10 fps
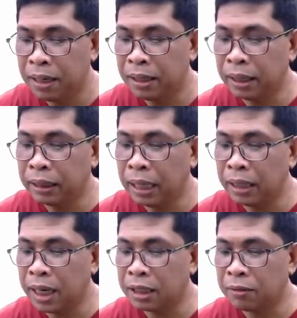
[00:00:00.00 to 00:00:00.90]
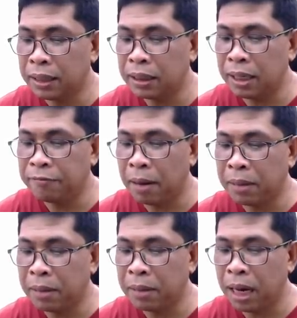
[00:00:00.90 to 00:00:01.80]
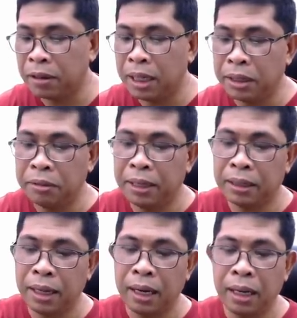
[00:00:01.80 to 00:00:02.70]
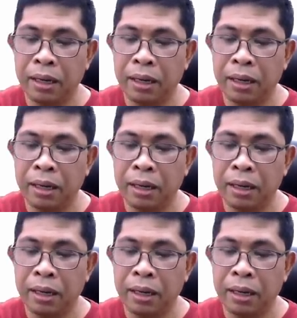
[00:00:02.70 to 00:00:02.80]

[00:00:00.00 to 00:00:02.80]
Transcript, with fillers: Phil Hernandez watching from California, USA.